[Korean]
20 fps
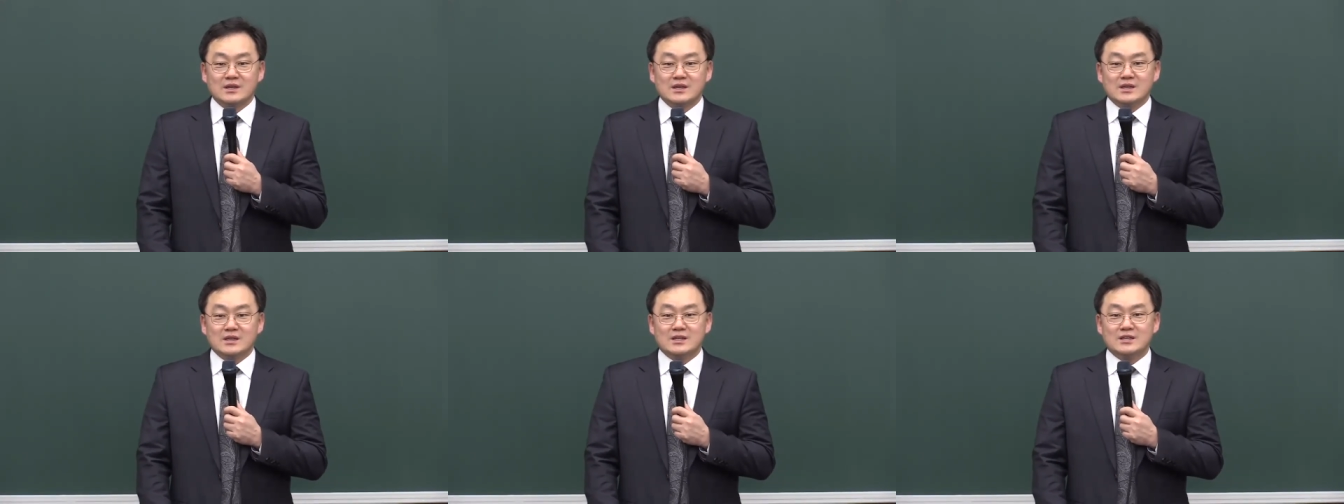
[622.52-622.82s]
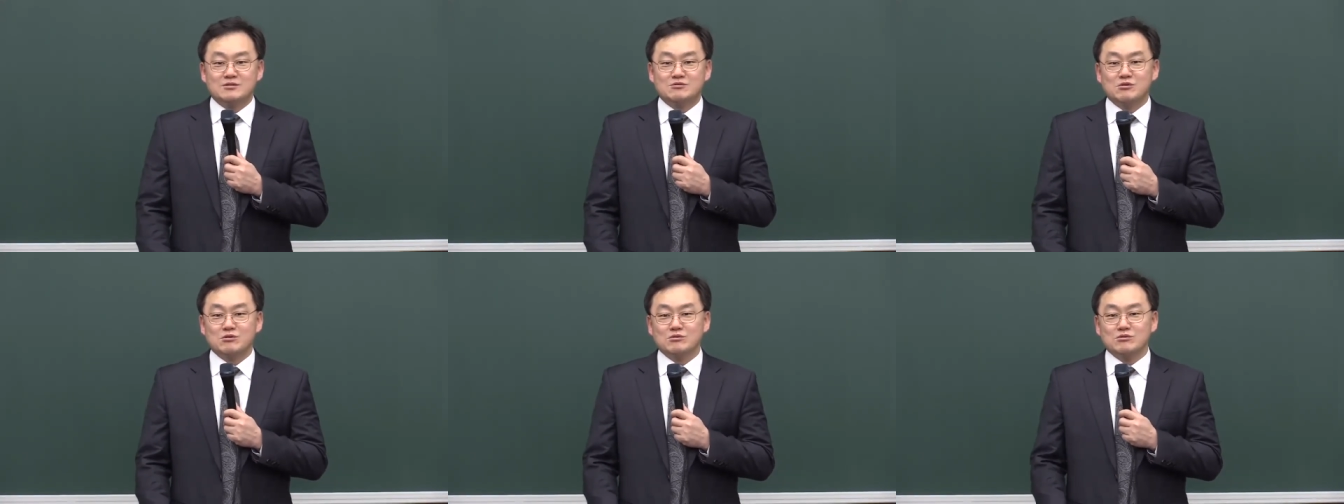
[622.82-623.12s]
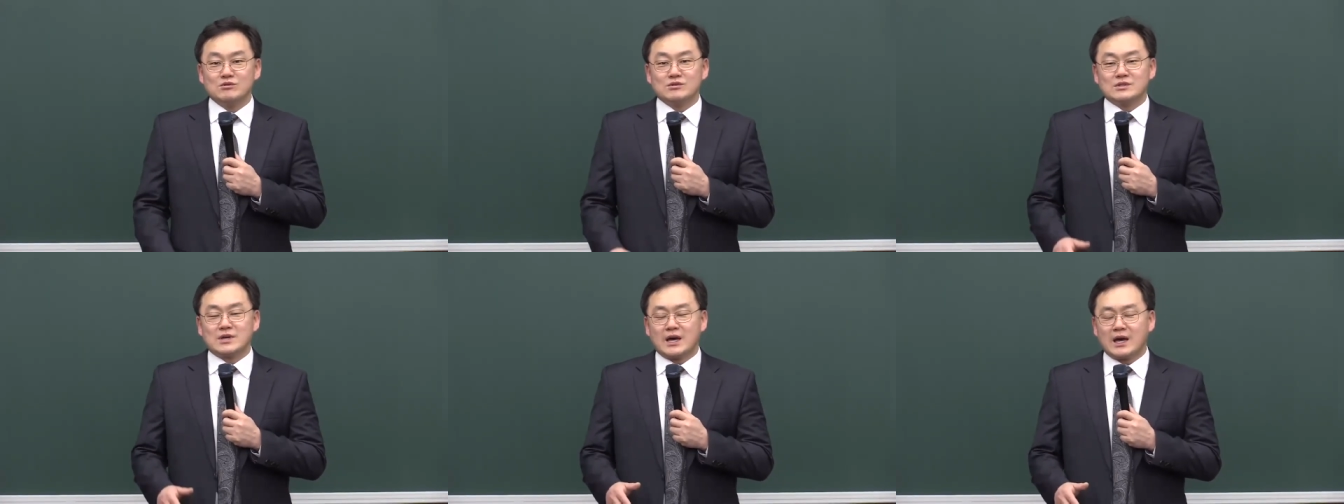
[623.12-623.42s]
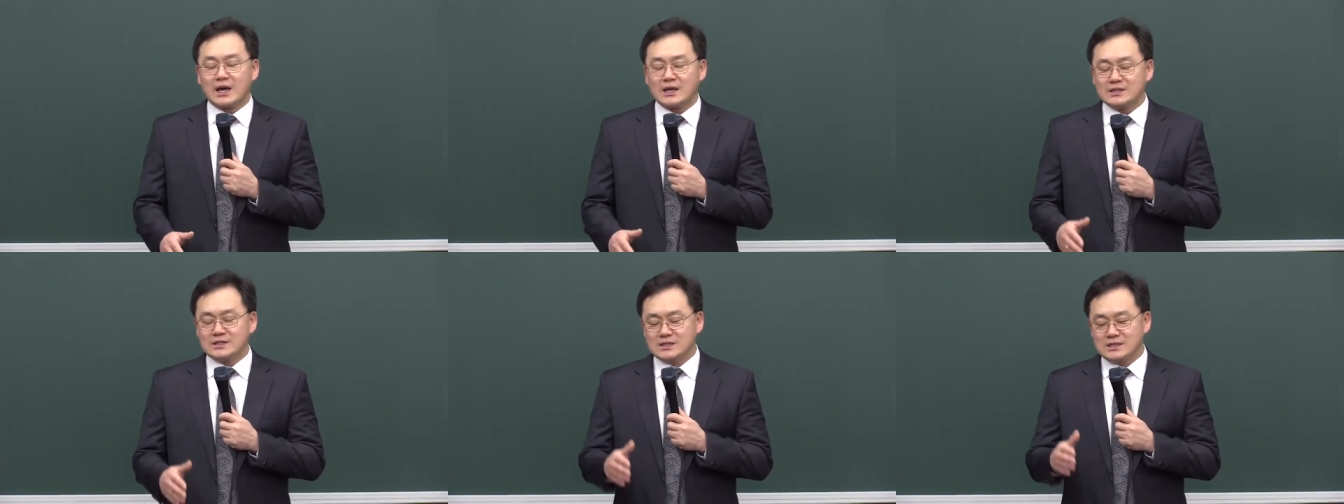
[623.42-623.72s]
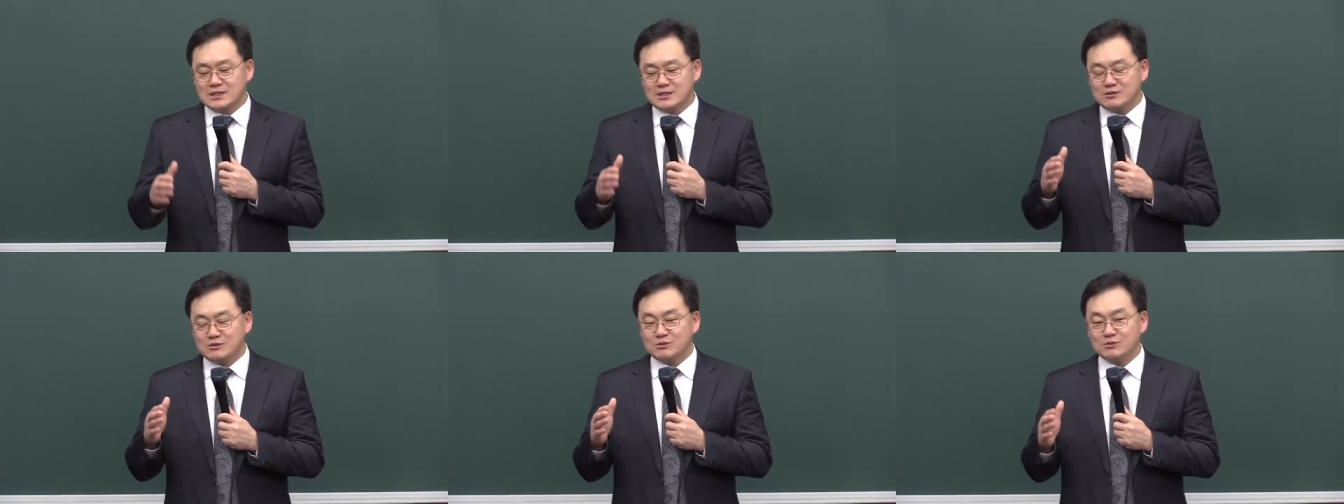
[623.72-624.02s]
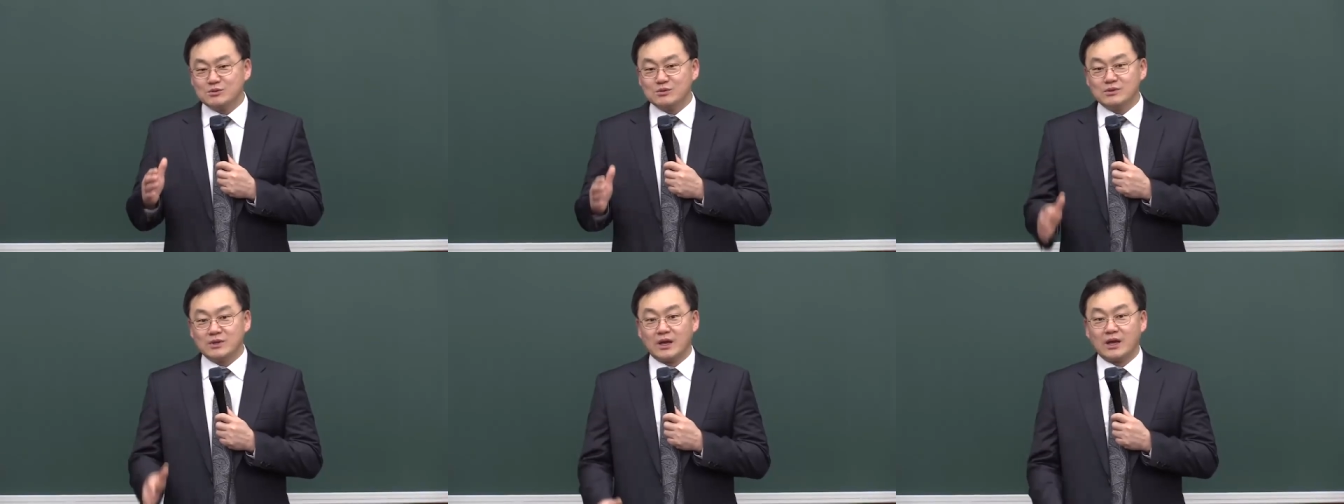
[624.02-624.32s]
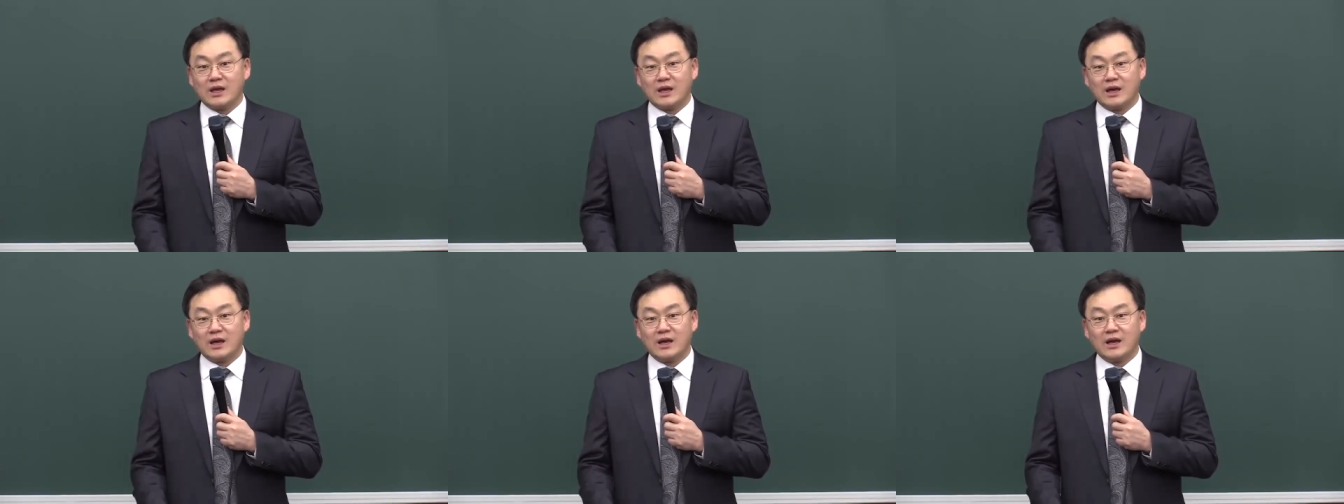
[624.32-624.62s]
이 정도 사실 이 정도
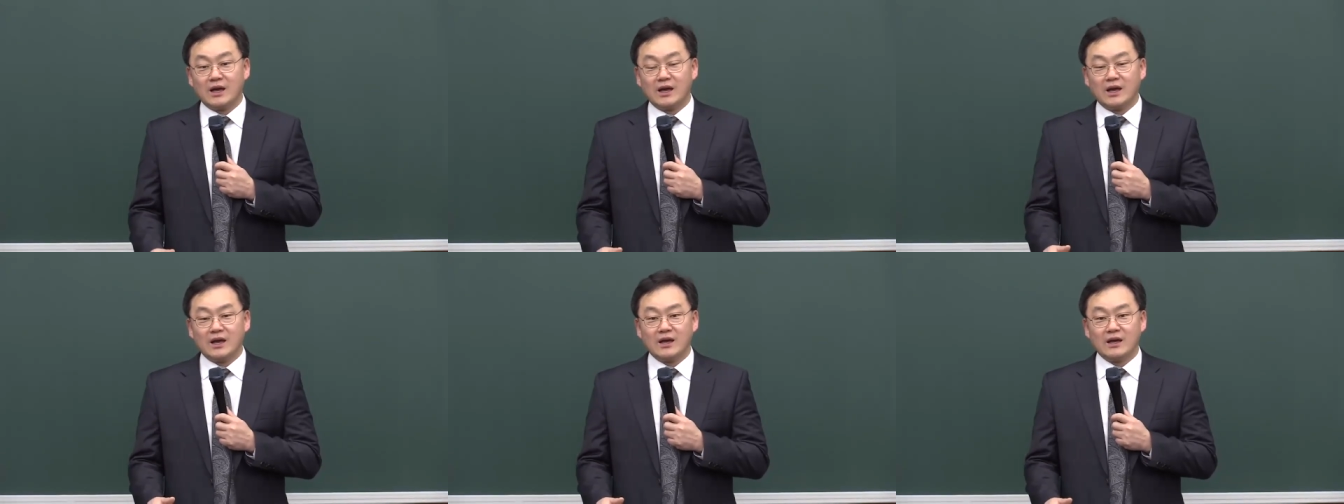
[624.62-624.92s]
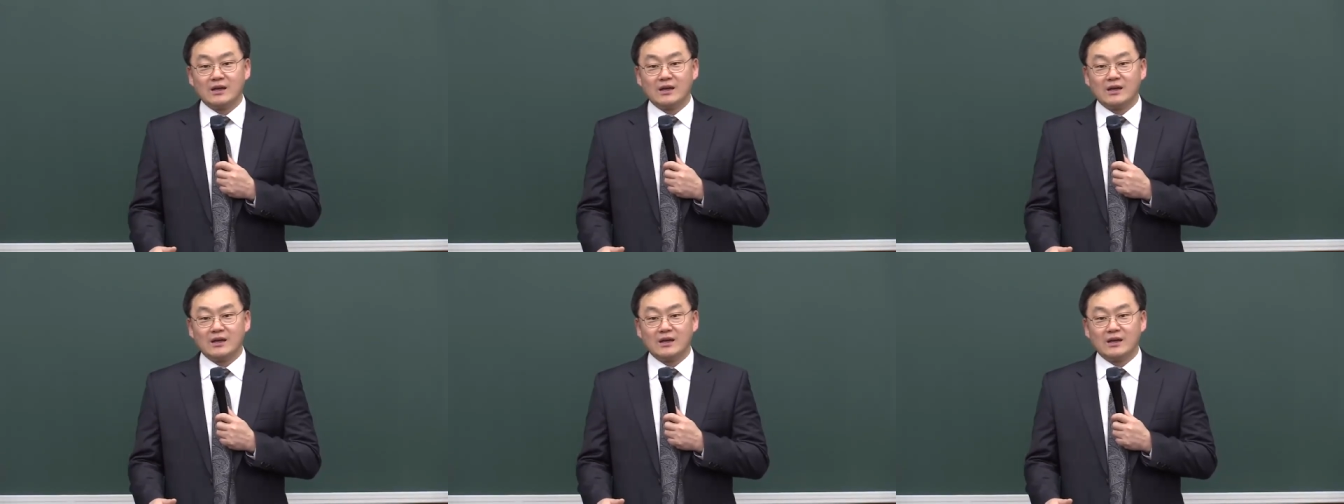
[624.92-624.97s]
돼야